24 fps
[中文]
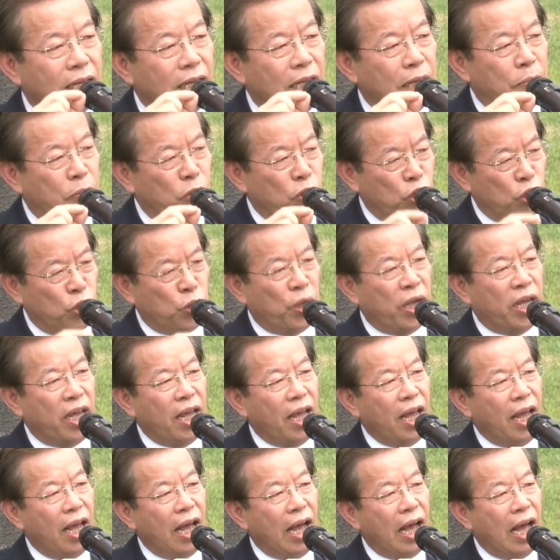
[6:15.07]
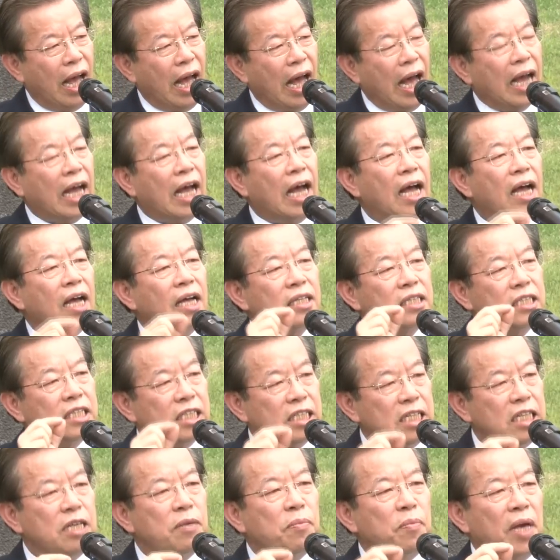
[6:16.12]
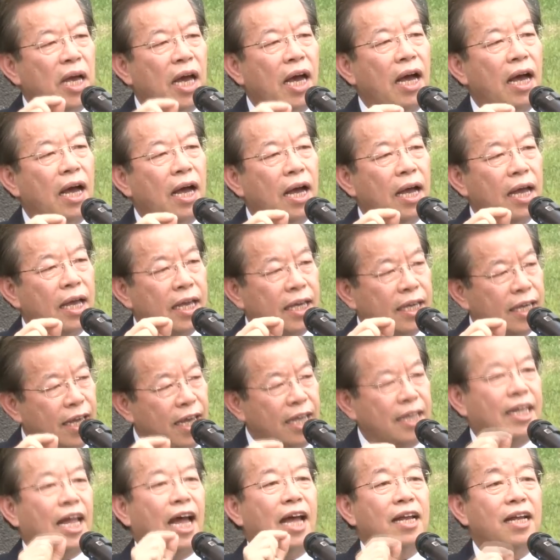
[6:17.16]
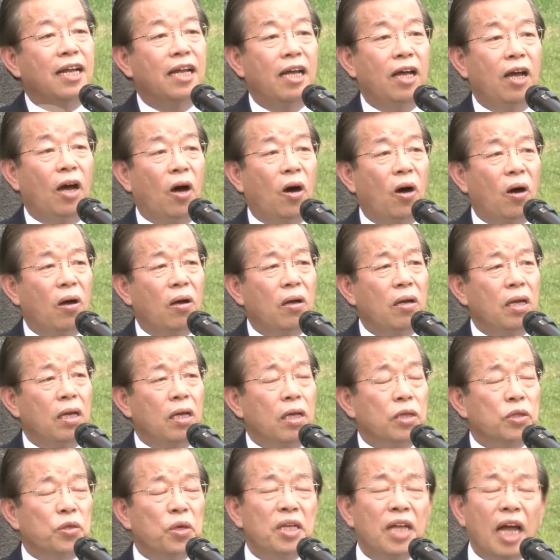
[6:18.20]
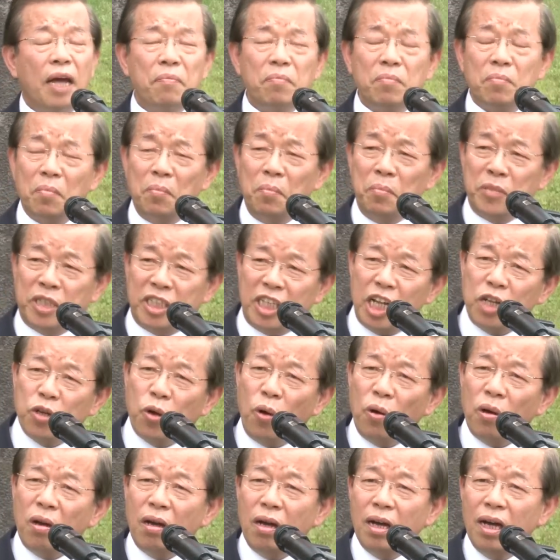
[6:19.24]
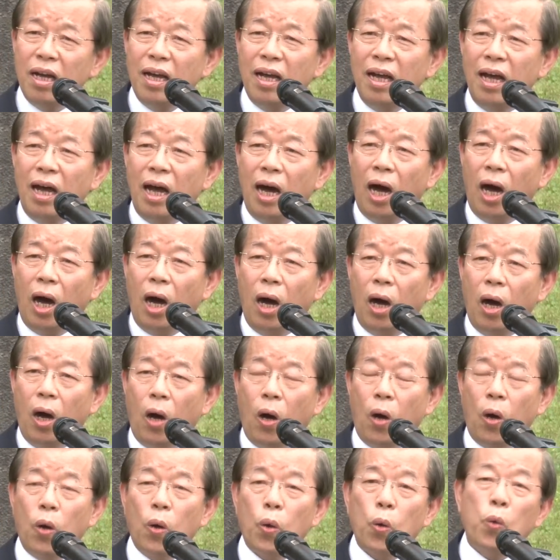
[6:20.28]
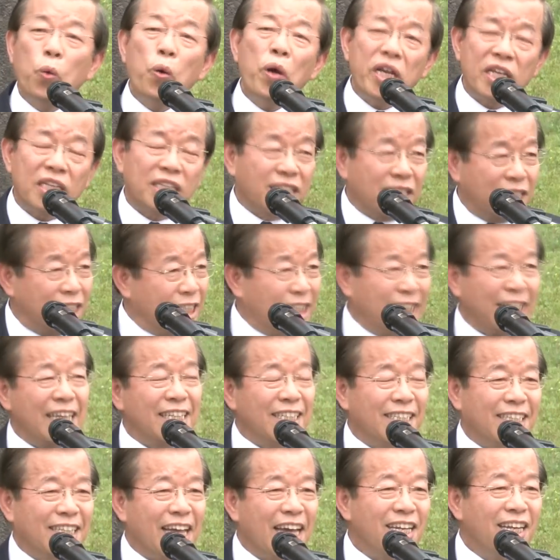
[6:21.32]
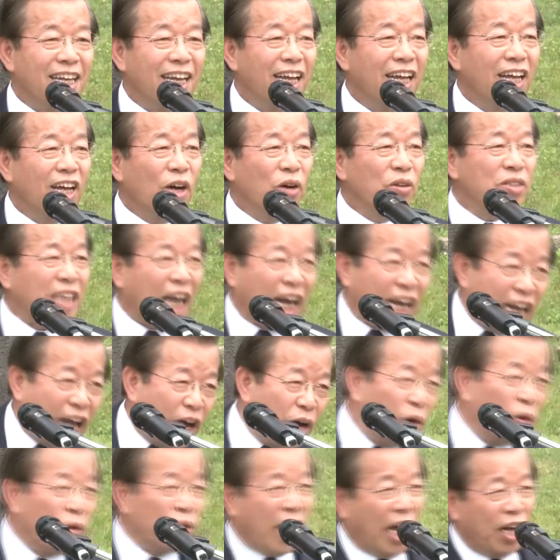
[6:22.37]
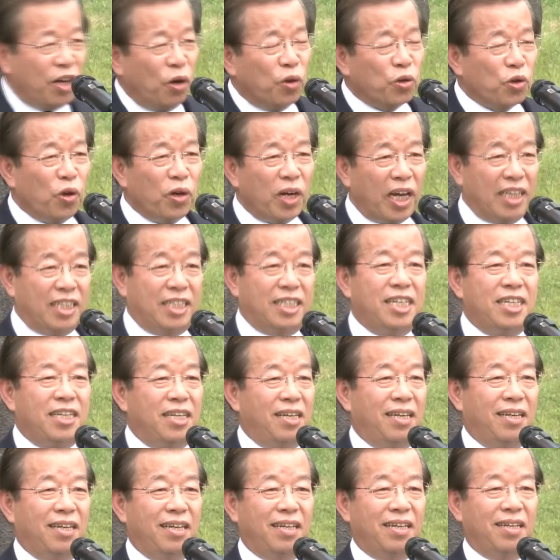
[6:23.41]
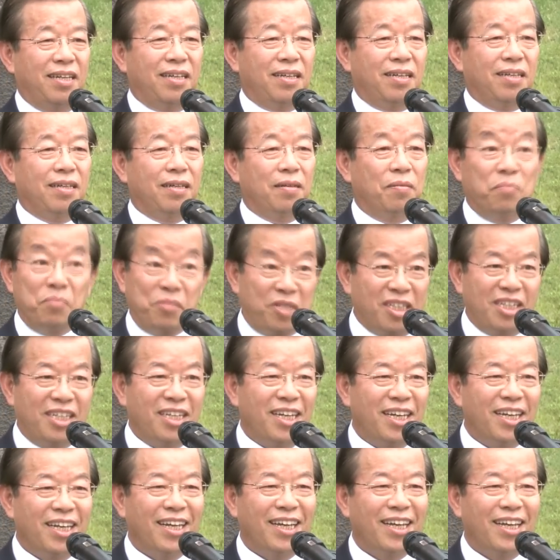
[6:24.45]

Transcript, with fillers: 的问题。 啊，甲性命会记得哦，所以咱毋是咧讲哦，跪死健身，讲大家来学来弄弄来死，毋是，